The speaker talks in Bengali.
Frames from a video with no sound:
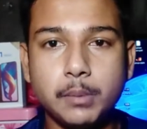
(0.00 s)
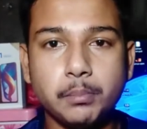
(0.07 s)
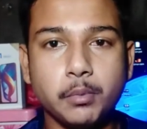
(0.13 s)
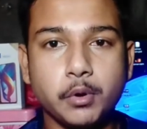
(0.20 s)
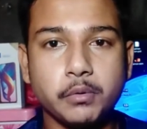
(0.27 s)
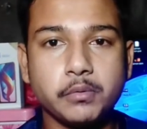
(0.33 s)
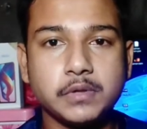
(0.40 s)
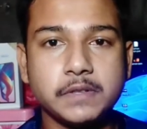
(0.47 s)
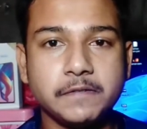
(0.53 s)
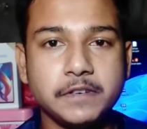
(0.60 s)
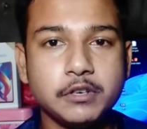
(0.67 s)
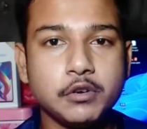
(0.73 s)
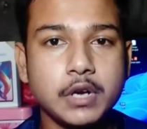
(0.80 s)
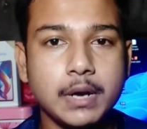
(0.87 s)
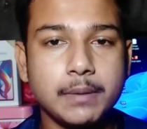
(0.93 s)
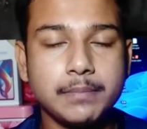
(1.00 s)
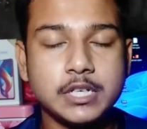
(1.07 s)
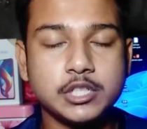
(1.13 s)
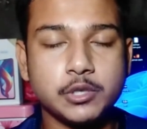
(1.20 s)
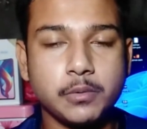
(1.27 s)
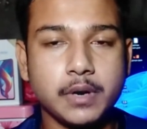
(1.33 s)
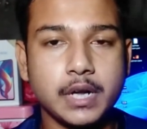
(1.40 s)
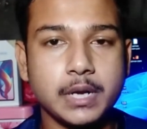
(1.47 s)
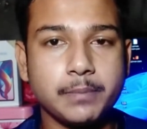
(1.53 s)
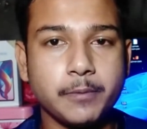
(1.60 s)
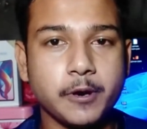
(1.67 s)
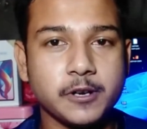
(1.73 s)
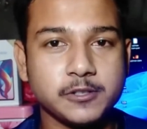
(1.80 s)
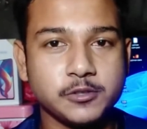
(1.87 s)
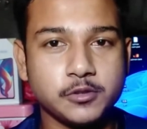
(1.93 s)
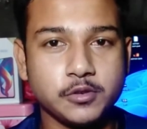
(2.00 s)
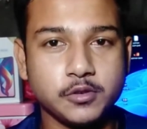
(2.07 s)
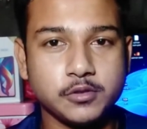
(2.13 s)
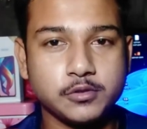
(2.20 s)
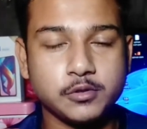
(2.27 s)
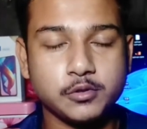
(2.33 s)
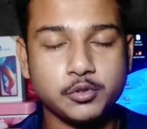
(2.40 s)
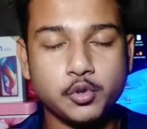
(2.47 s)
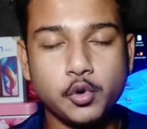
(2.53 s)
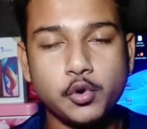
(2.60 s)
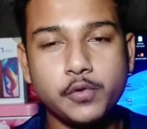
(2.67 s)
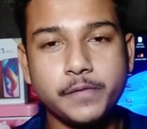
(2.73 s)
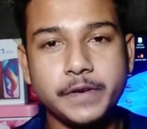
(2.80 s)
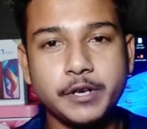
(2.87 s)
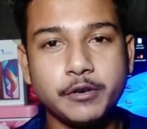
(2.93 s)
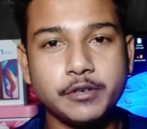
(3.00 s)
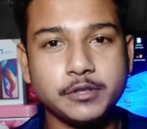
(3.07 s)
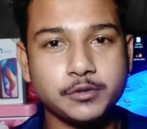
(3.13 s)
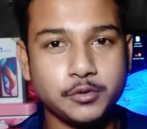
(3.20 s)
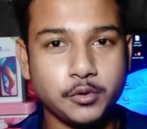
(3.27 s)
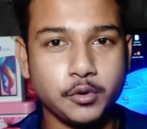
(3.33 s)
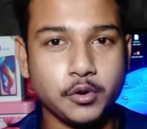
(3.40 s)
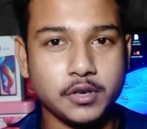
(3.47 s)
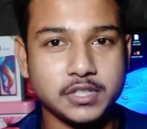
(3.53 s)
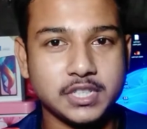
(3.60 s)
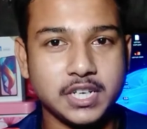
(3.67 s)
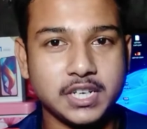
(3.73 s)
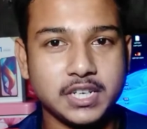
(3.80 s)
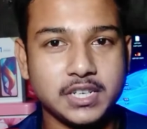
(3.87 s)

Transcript: পরবর্তী ভিডিওর আপডেট সবার আগে পাওয়ার জন্য সো চলুন ভিডিওটি শুরু করা যাক